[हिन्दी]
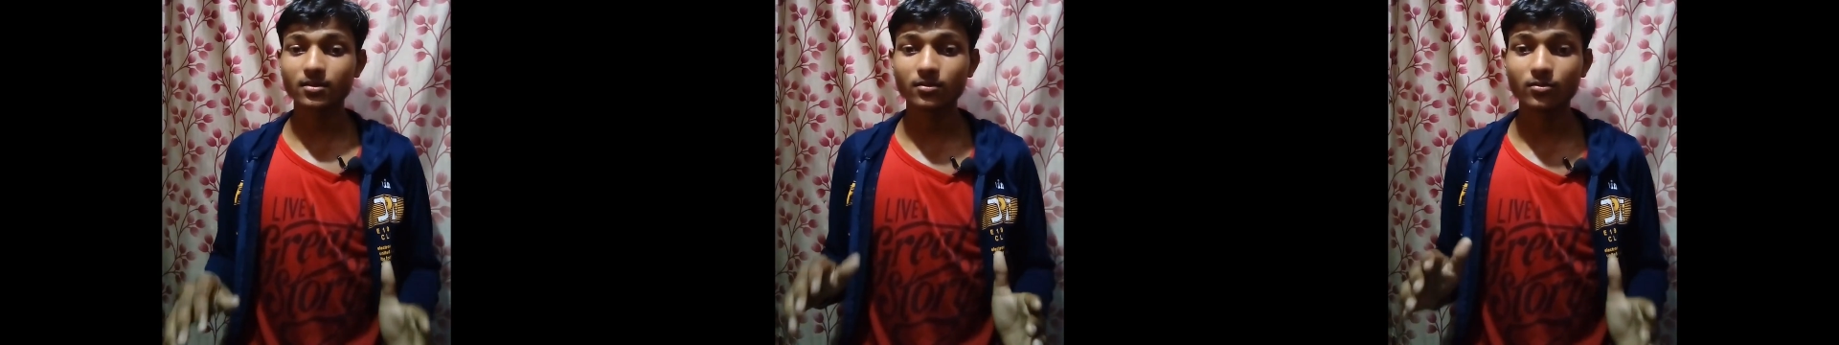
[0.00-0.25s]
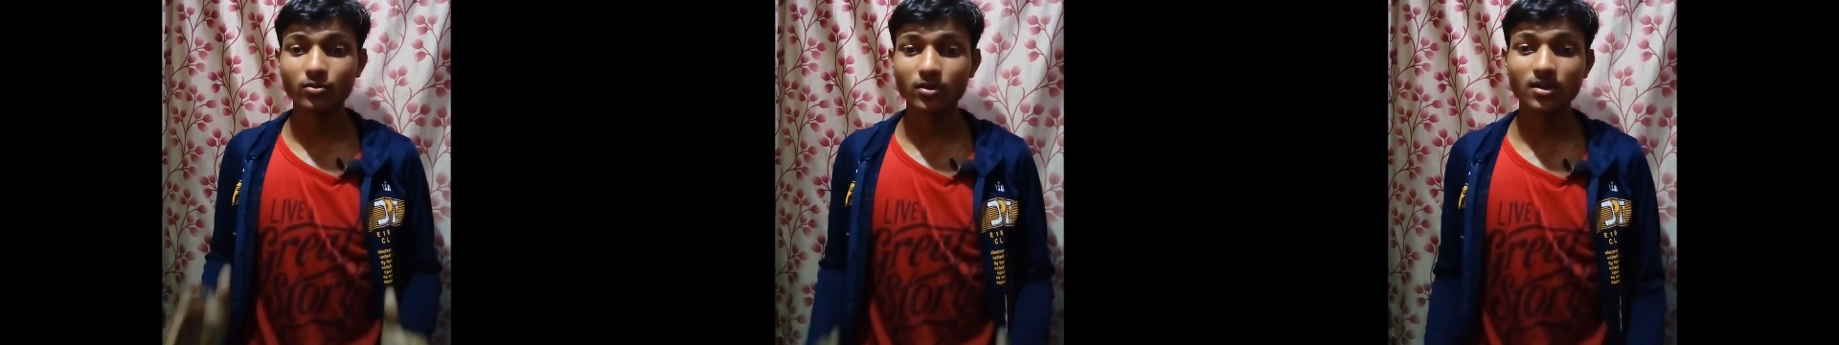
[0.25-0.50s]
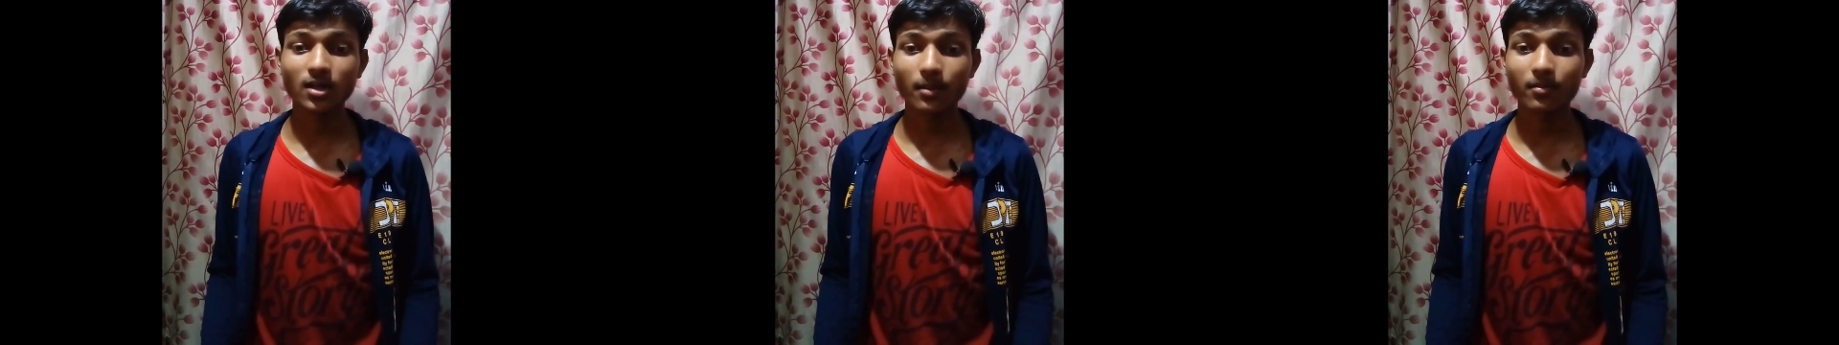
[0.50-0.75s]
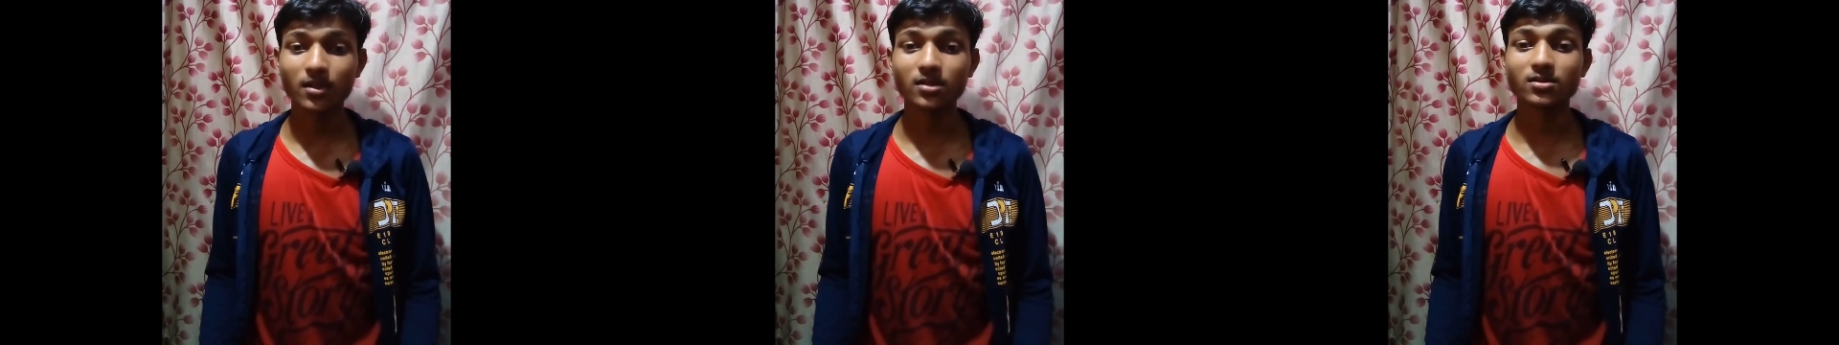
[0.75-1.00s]
दुनिया
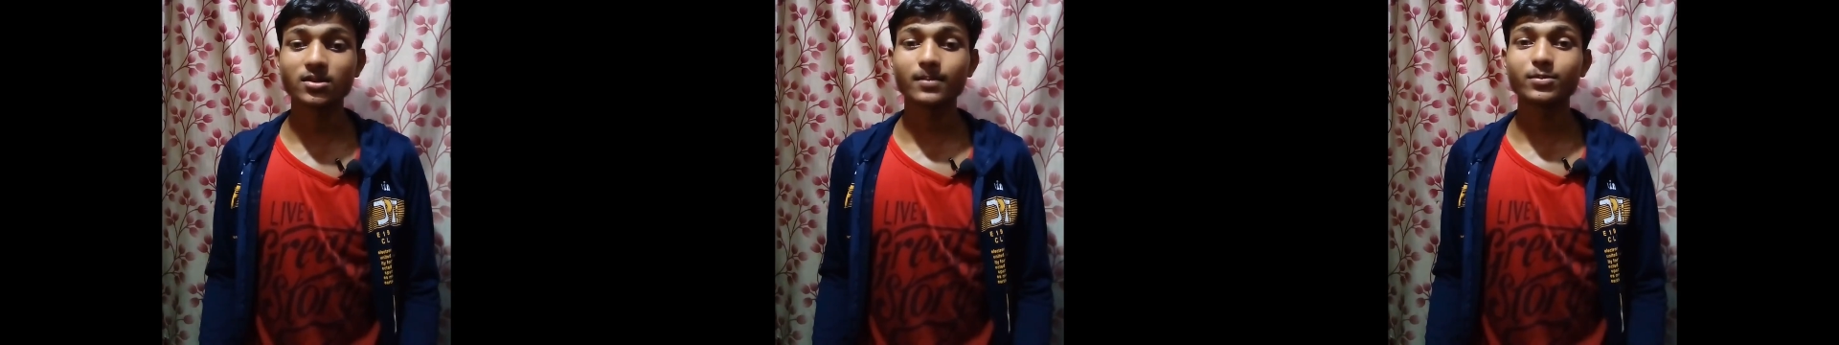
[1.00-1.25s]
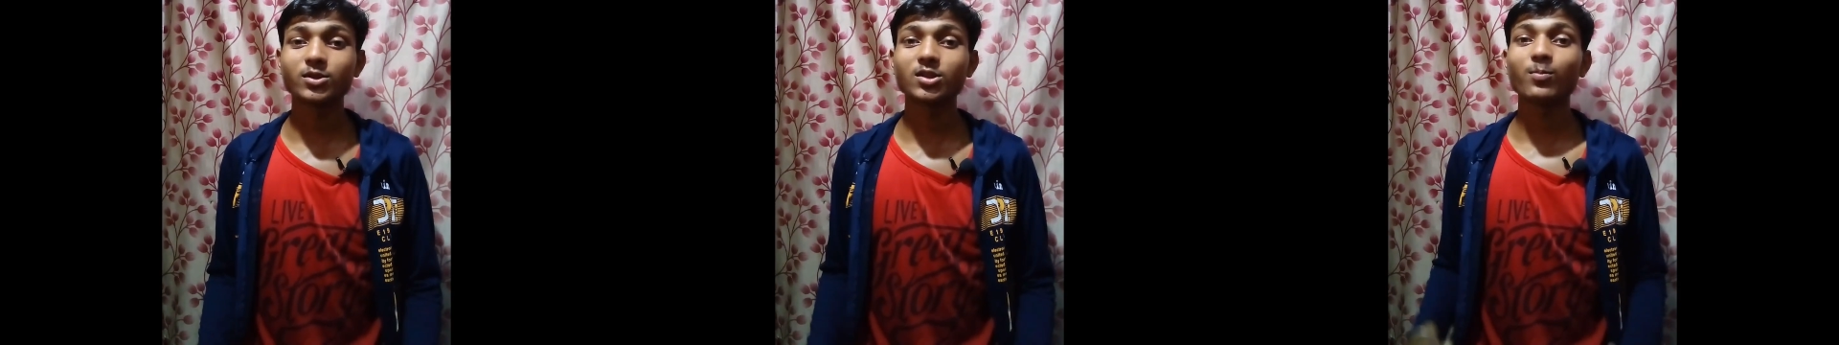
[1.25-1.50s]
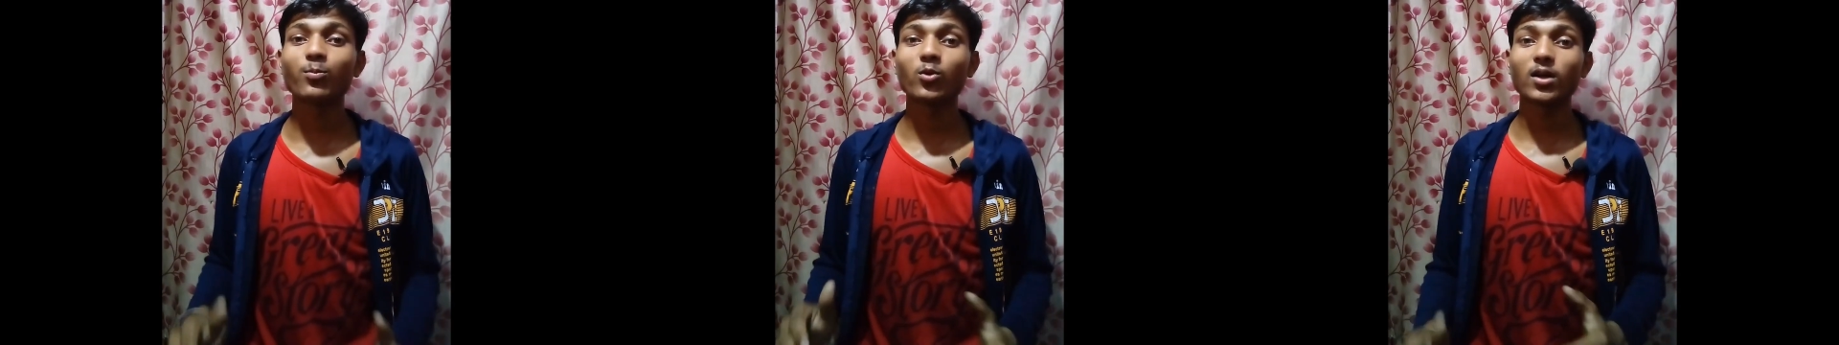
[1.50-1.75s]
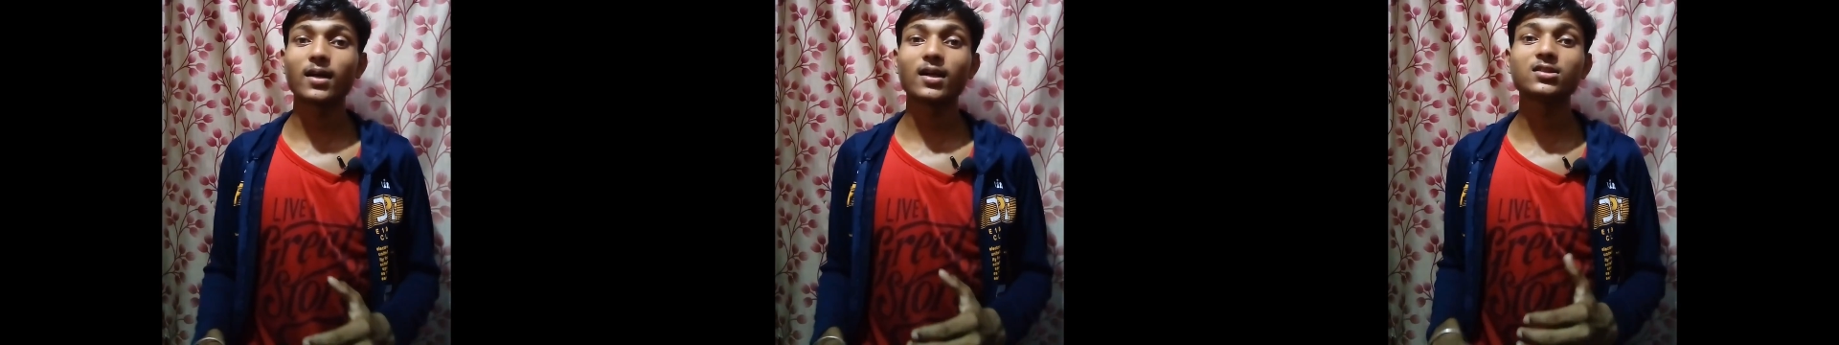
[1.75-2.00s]
में सबसे
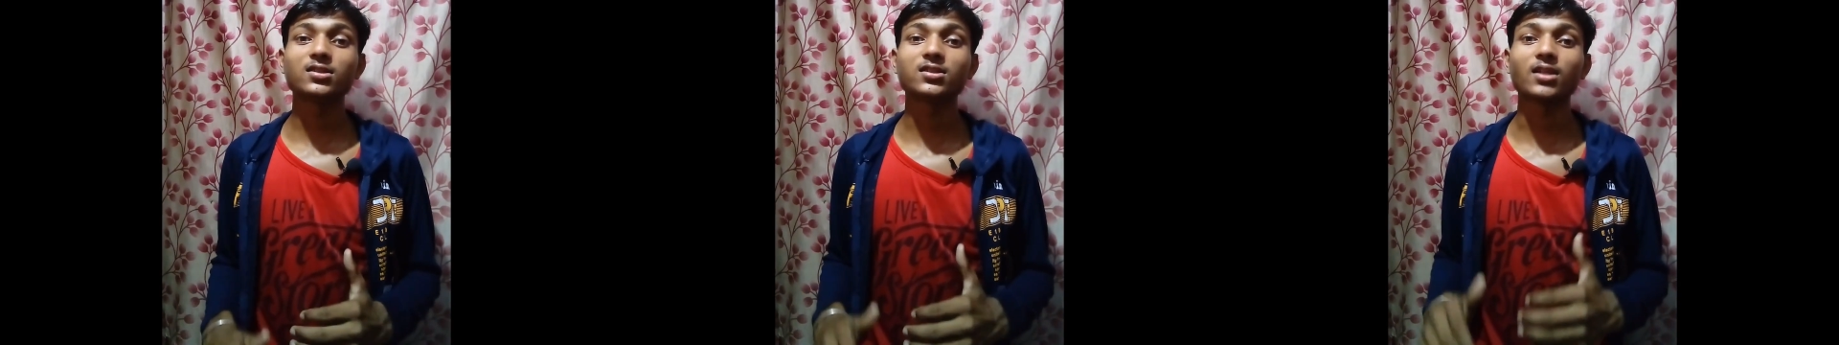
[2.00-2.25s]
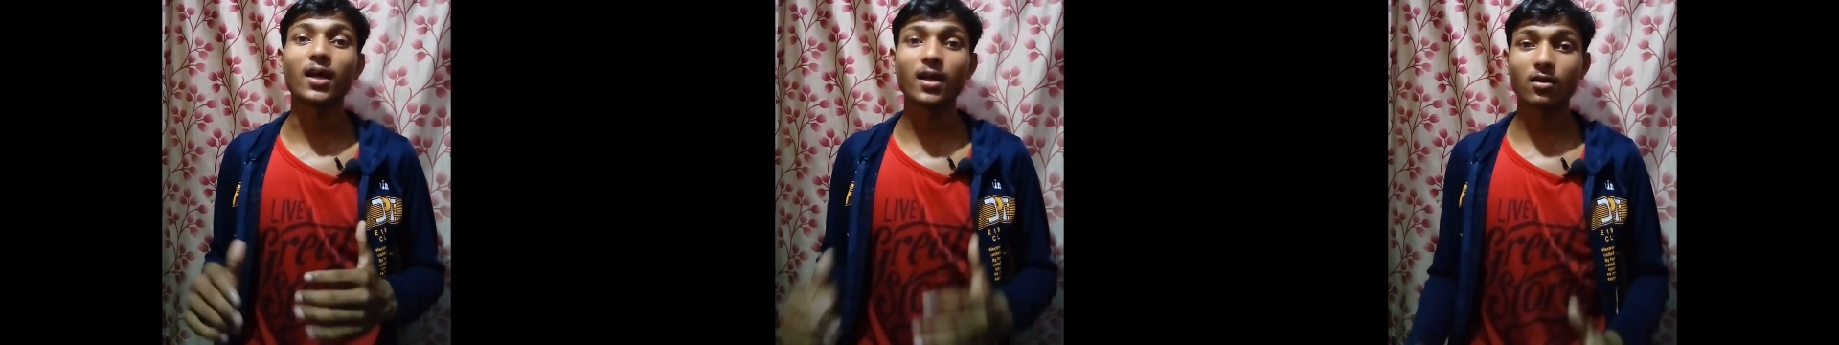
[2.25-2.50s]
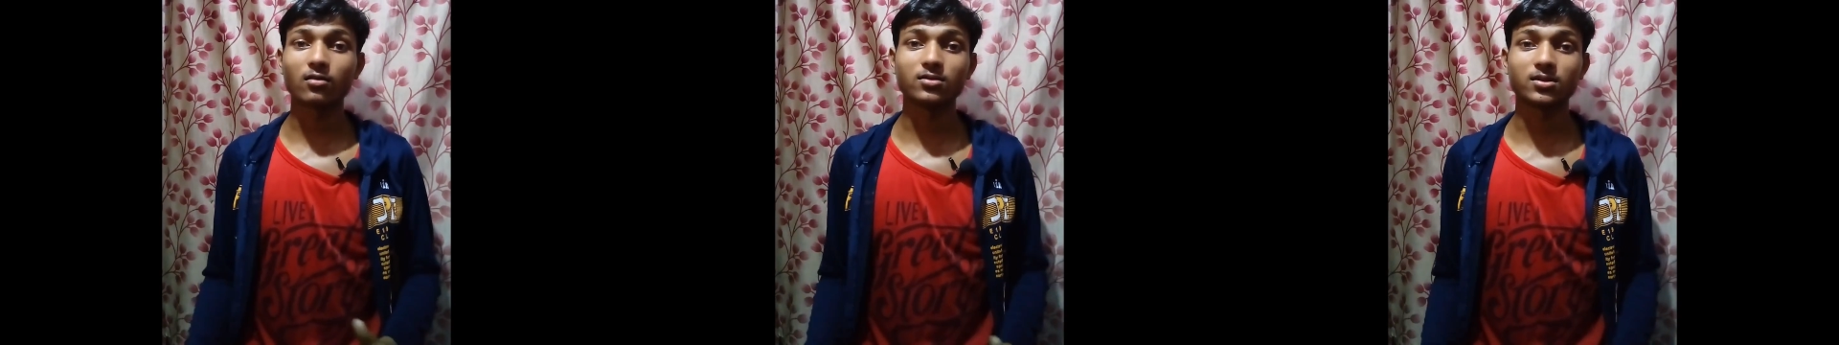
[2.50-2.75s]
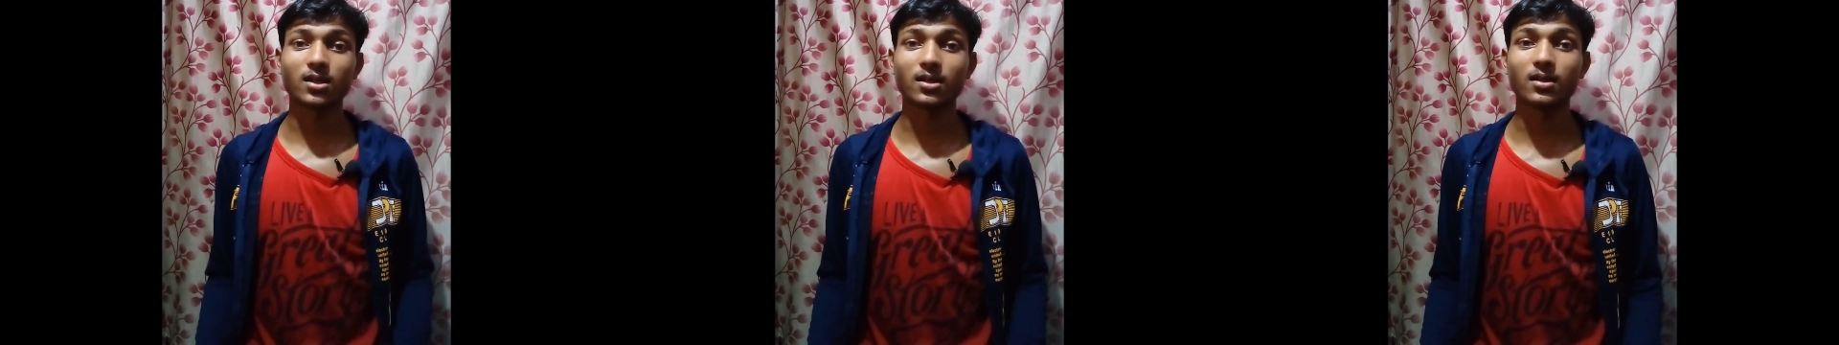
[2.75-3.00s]
पुराना शहर कौन
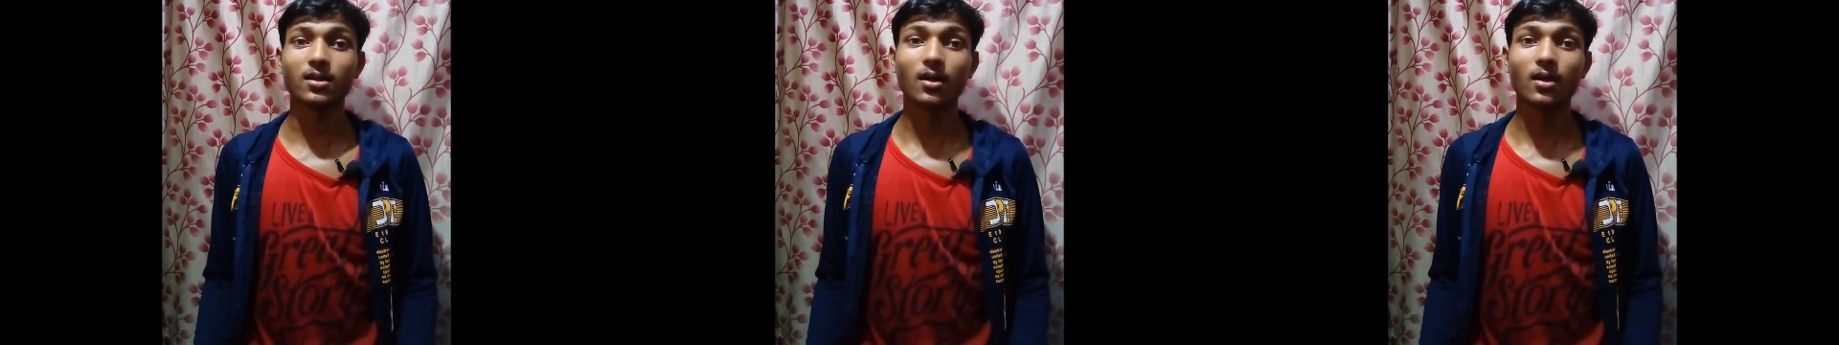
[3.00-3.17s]
सा है